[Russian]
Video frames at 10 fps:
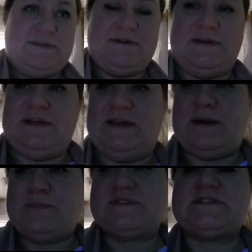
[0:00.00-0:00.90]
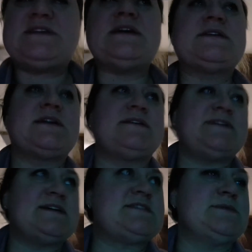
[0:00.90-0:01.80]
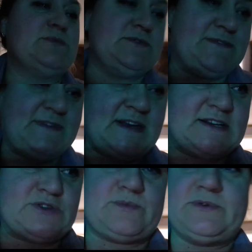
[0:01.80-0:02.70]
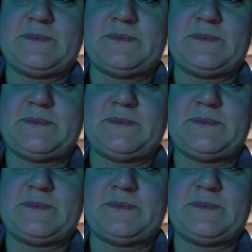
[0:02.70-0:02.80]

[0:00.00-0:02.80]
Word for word: я быстрее открывать ему дверь, чтобы он